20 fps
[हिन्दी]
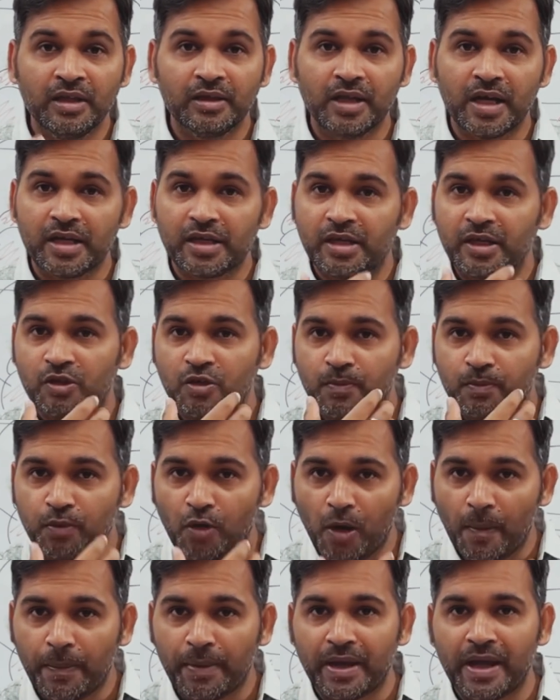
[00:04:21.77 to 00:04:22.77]
ताकि जो
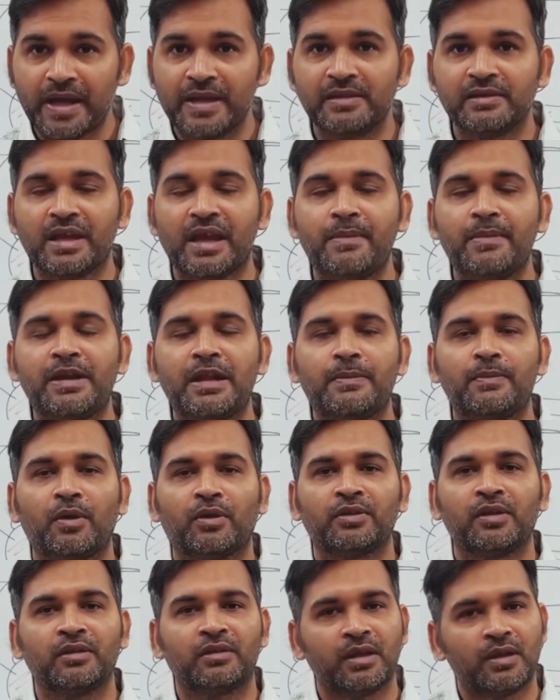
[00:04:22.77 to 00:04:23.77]
प्रॉपर एंजाइमेटिक
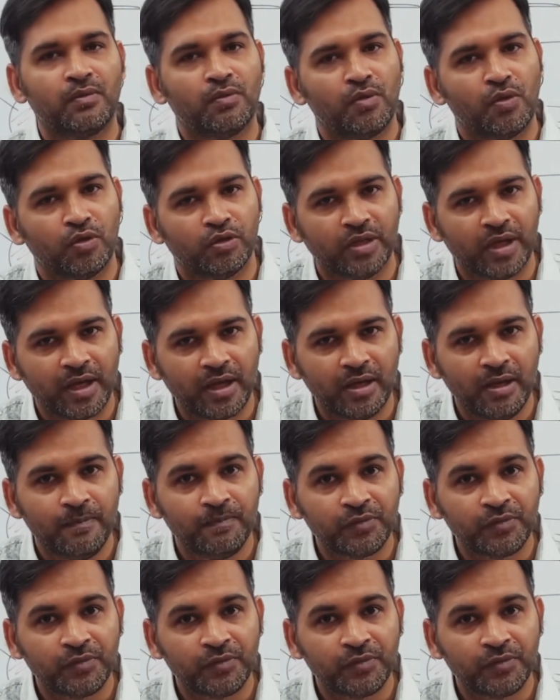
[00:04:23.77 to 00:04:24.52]
प्रोसेस है वो हो जाए